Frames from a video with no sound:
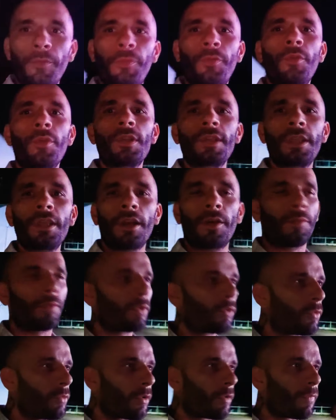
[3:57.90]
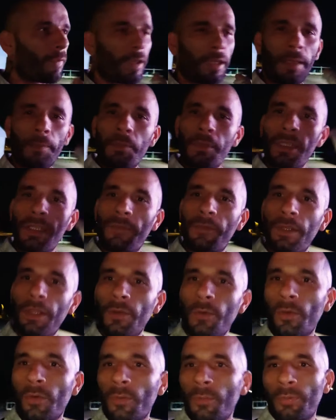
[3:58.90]
et vous aussi à votre tour faire des petites
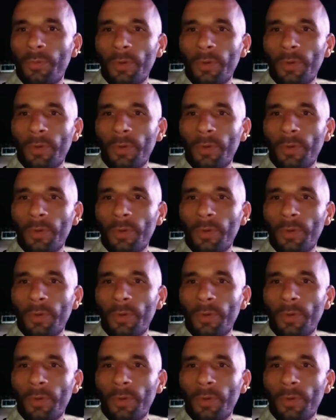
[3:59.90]
vidéos qu'on